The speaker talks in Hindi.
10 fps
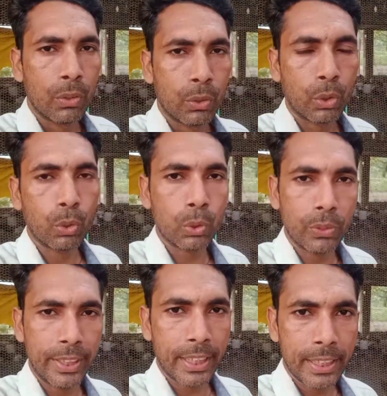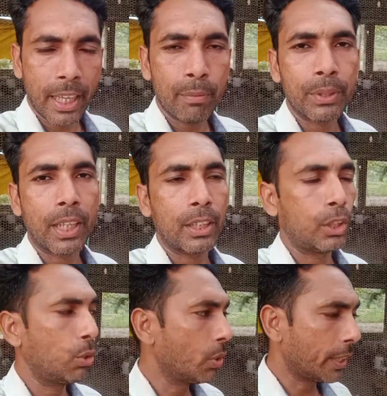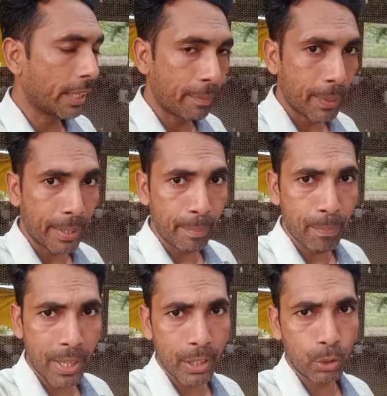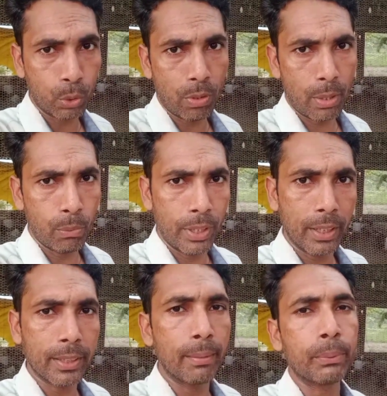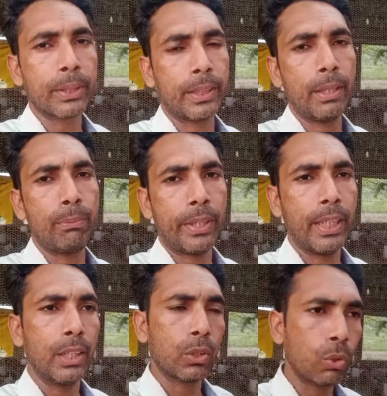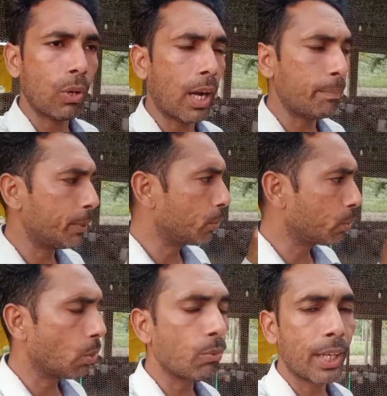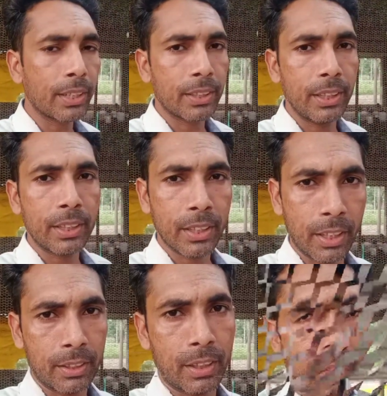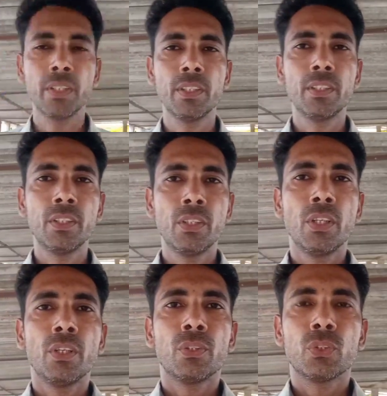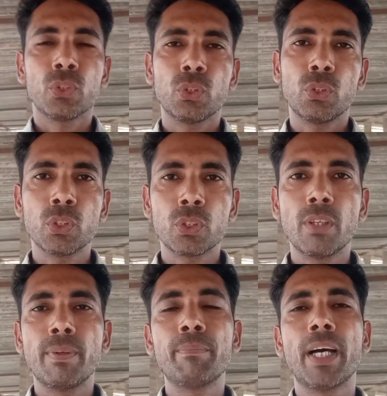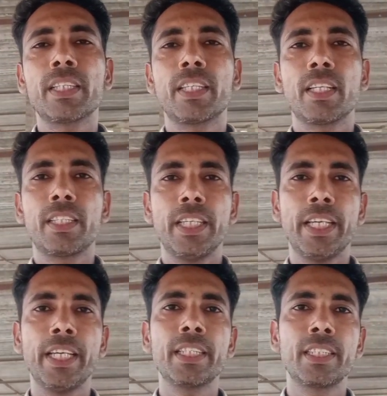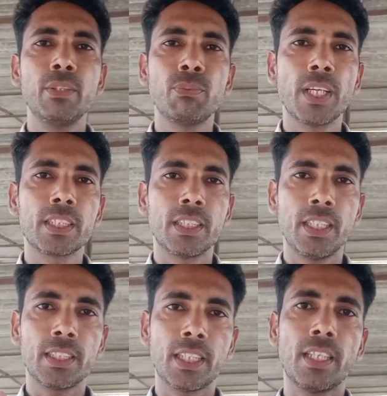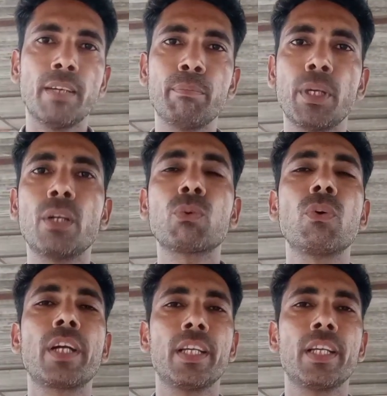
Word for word: है तो दोस्तों यदि आप चाहते हो कि हमारी बर्ड जो है वो एकदम सेफ़ रहे तो आप इनको वैक्सीन कर सकते हो तो दोस्तों अब हम बात करते हैं कि वैक्सीनेशन हम बर्ड को